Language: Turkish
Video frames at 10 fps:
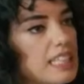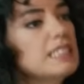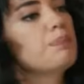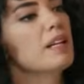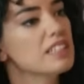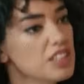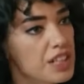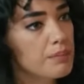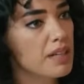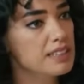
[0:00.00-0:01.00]
Ya
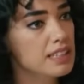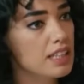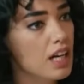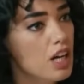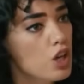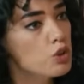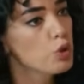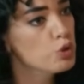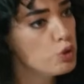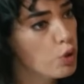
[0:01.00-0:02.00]
ispatlayacağım ben sana.
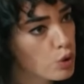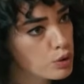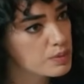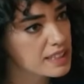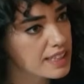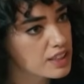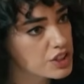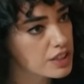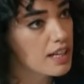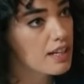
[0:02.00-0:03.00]
Gönüllü oldum senin
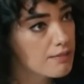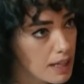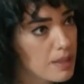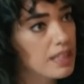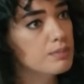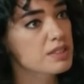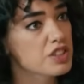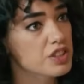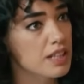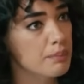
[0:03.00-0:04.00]
için. Ver bakalım
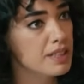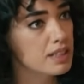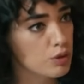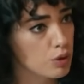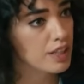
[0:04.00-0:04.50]
saçından bir kıl